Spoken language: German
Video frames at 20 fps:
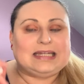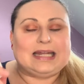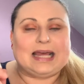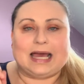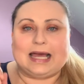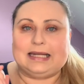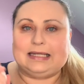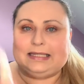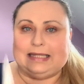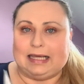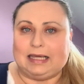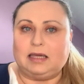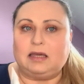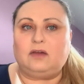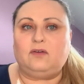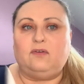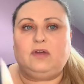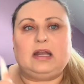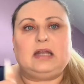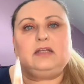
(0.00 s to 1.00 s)
daran
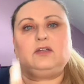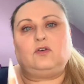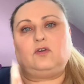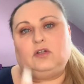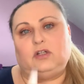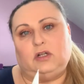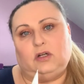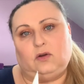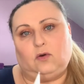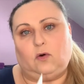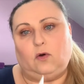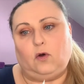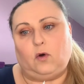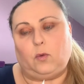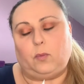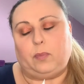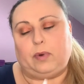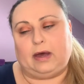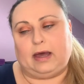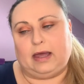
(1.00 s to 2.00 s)
denke, werde ich euch den
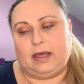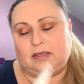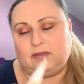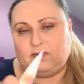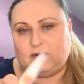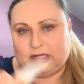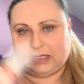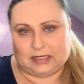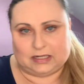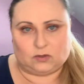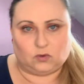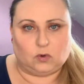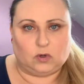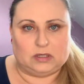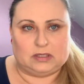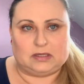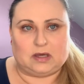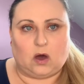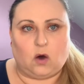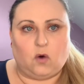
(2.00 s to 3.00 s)
Europreis, werde ich das
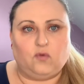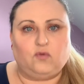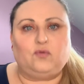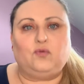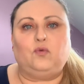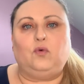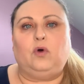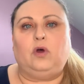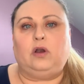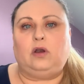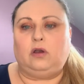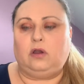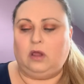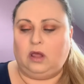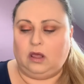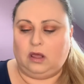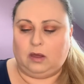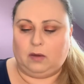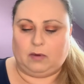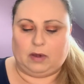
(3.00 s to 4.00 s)
kurz aufführen,
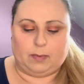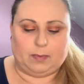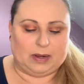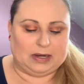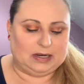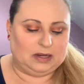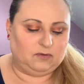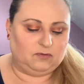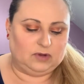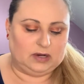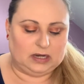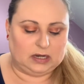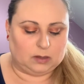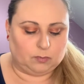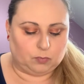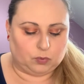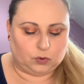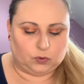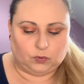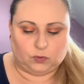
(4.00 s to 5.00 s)
weil bei den
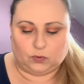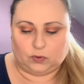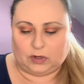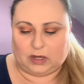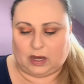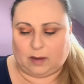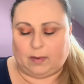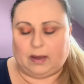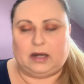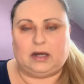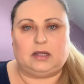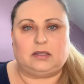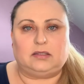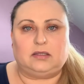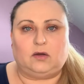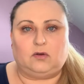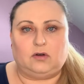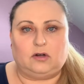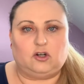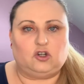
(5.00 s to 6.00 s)
wenigen Produkten kann man man das
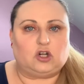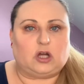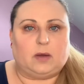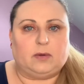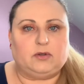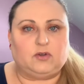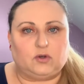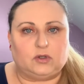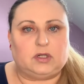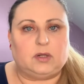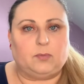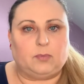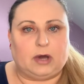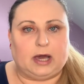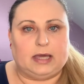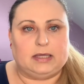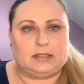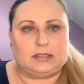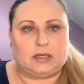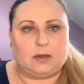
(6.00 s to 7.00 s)
ja und dann schreibe ich euch den
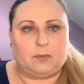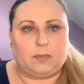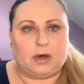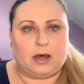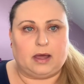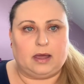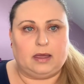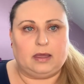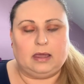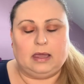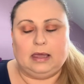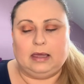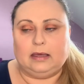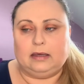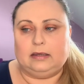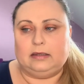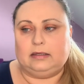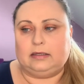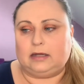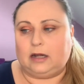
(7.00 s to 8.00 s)
Preis dabei.
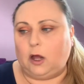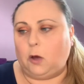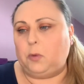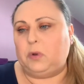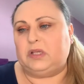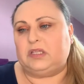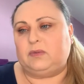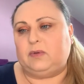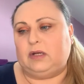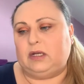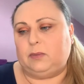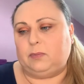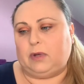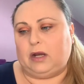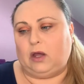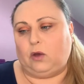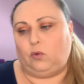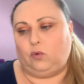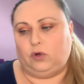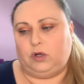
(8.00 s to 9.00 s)
Ich glaube, das werde ich bei
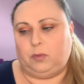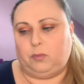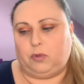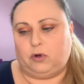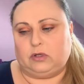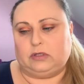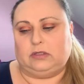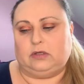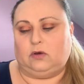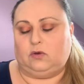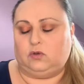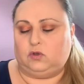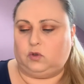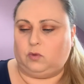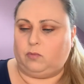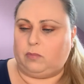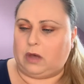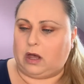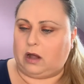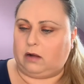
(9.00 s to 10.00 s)
der Goodie Box auch so
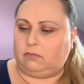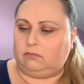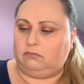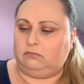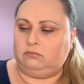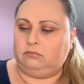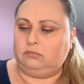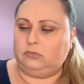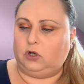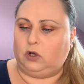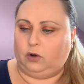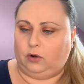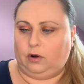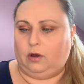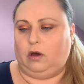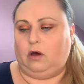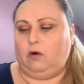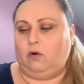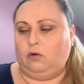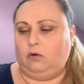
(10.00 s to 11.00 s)
machen.
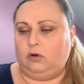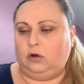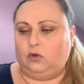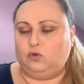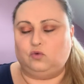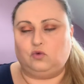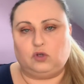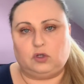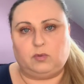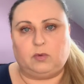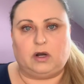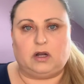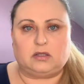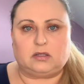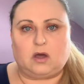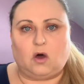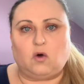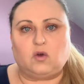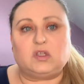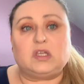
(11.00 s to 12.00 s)
Genau, dann suche ich mir
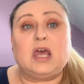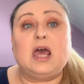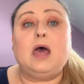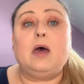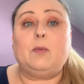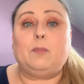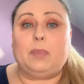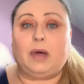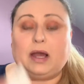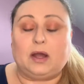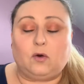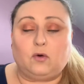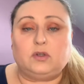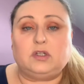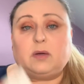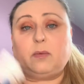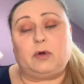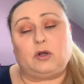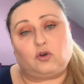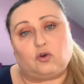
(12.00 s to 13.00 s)
das raus, packe
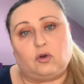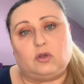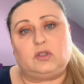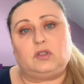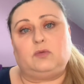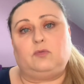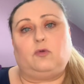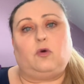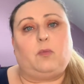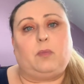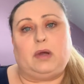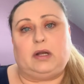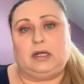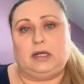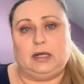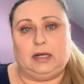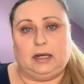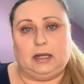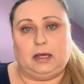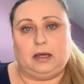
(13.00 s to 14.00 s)
euch aber trotzdem nochmal
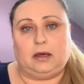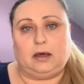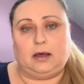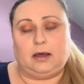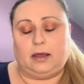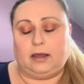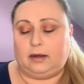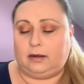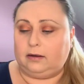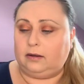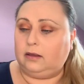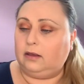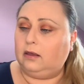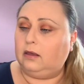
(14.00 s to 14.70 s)
den Link rein.